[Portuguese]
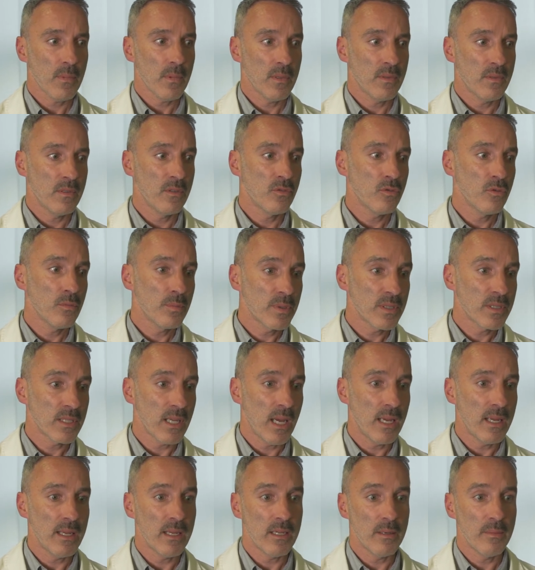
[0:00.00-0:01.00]
se
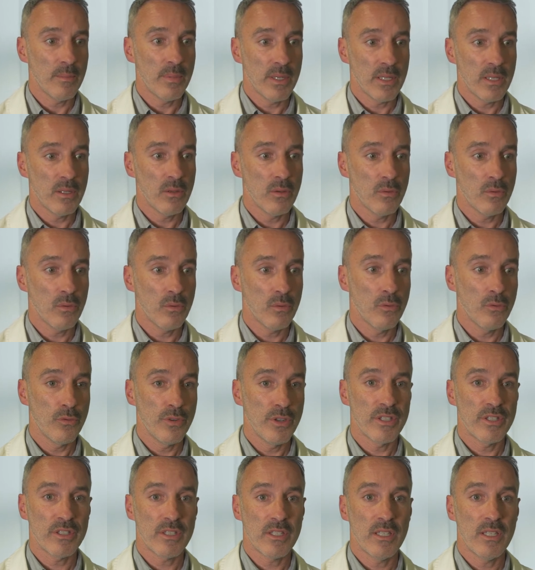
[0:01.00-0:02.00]
sobressai, a campanha do
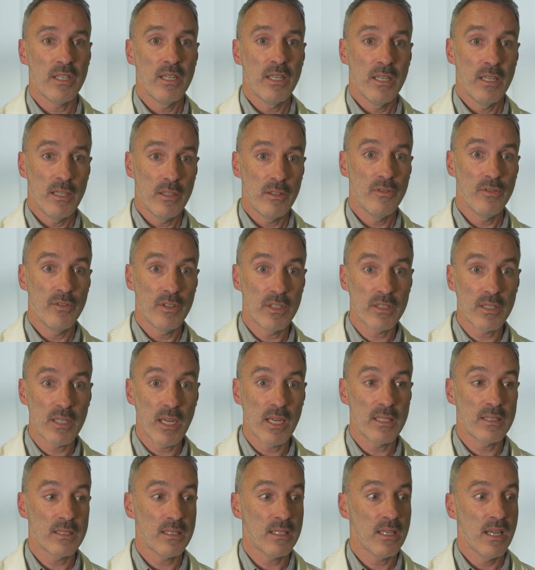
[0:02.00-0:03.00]
Risky
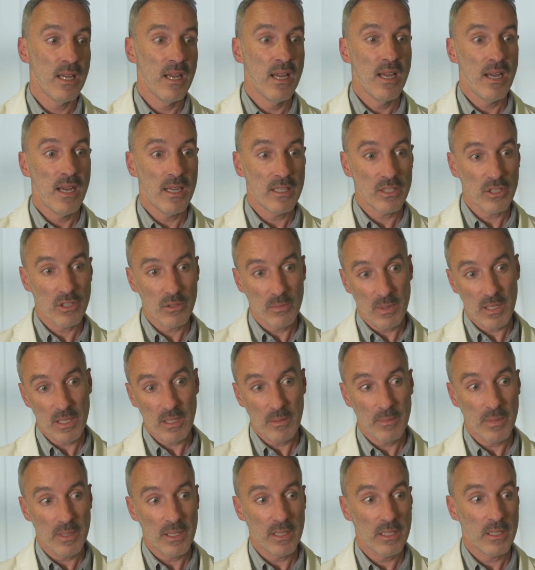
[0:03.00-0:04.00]
Advertising, acho que é uma
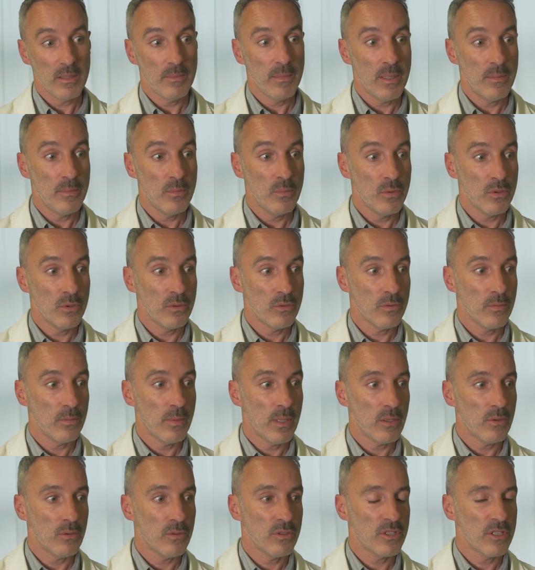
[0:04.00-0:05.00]
campanha também muito
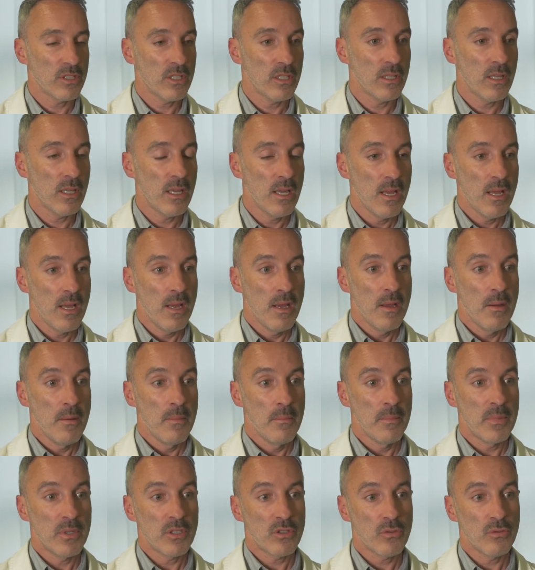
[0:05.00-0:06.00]
bem conseguida,
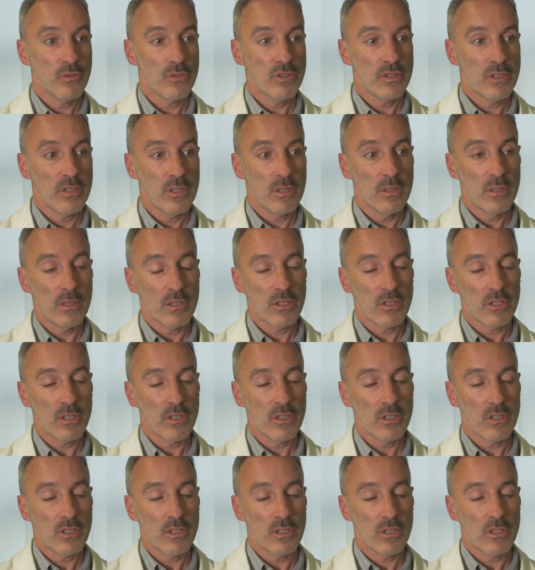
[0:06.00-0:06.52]
mas consigo